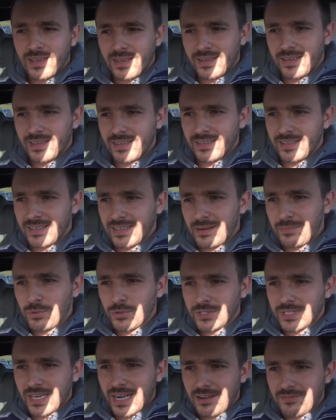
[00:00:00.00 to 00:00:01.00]
э,
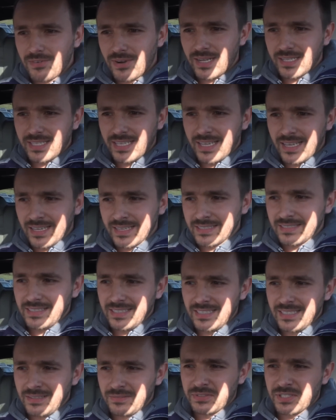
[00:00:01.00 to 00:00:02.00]
обмундирования
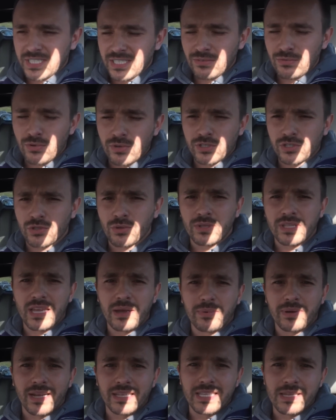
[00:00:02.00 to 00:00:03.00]
и всего, что
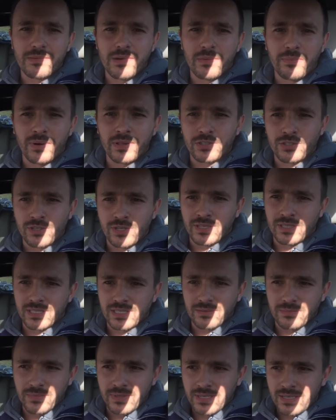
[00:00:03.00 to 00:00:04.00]
необходимо
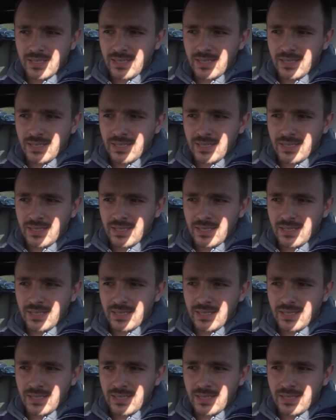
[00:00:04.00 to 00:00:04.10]
ополченцам.